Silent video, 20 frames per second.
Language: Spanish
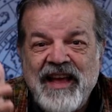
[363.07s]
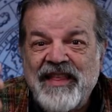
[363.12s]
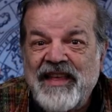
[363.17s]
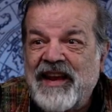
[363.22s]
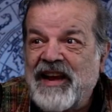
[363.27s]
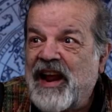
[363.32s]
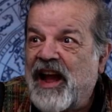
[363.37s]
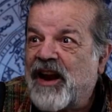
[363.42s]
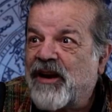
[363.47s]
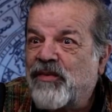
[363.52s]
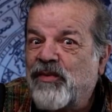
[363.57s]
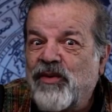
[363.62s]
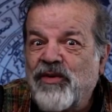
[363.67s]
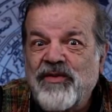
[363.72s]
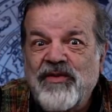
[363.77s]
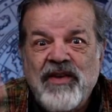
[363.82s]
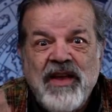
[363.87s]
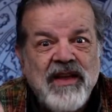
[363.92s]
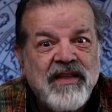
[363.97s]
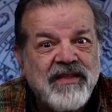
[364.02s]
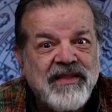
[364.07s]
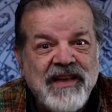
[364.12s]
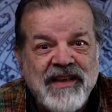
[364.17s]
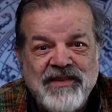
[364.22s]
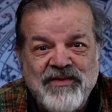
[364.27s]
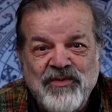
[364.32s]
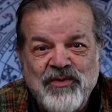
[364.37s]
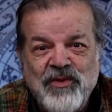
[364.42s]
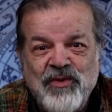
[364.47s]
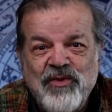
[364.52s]
del árbol
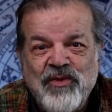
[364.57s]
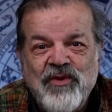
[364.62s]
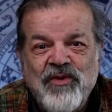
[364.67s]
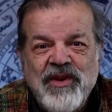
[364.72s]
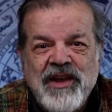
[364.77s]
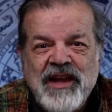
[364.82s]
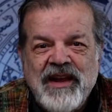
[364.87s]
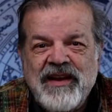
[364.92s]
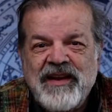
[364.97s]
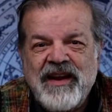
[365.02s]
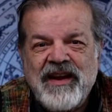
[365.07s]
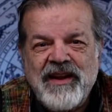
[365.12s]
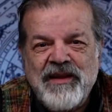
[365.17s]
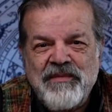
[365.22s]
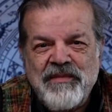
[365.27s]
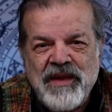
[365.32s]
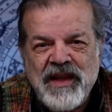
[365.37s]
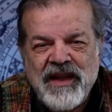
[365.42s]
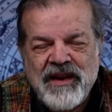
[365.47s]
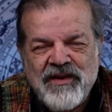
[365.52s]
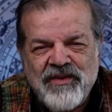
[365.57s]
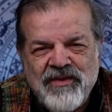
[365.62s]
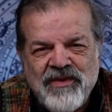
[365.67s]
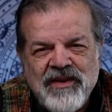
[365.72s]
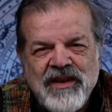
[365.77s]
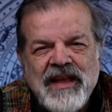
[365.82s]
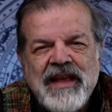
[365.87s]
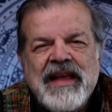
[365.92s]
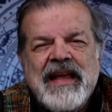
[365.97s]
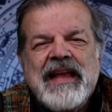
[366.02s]
desnudo en el invierno.
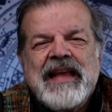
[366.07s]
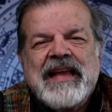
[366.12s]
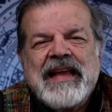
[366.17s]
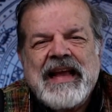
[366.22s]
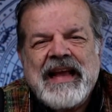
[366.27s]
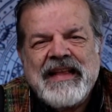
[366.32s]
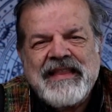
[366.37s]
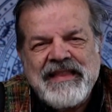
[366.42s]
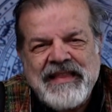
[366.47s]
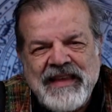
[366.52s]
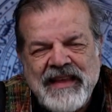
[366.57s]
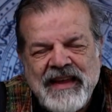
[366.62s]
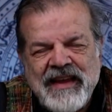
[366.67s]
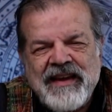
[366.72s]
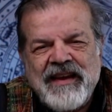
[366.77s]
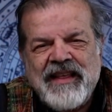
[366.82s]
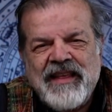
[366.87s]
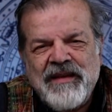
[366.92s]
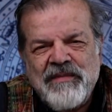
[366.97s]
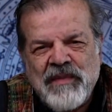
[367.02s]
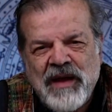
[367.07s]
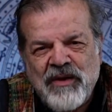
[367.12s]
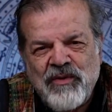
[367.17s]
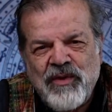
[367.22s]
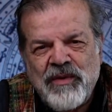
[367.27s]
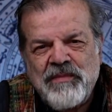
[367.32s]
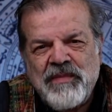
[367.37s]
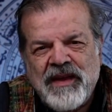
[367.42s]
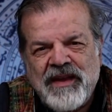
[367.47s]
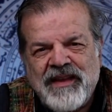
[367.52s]
¿Qué tiene de malo
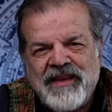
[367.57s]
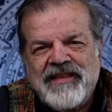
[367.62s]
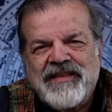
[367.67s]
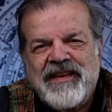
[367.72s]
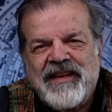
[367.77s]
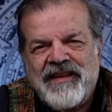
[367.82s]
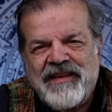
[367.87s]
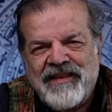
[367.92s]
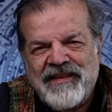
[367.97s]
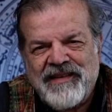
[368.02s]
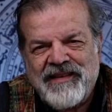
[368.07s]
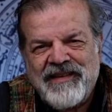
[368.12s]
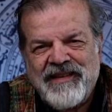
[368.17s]
envejecer?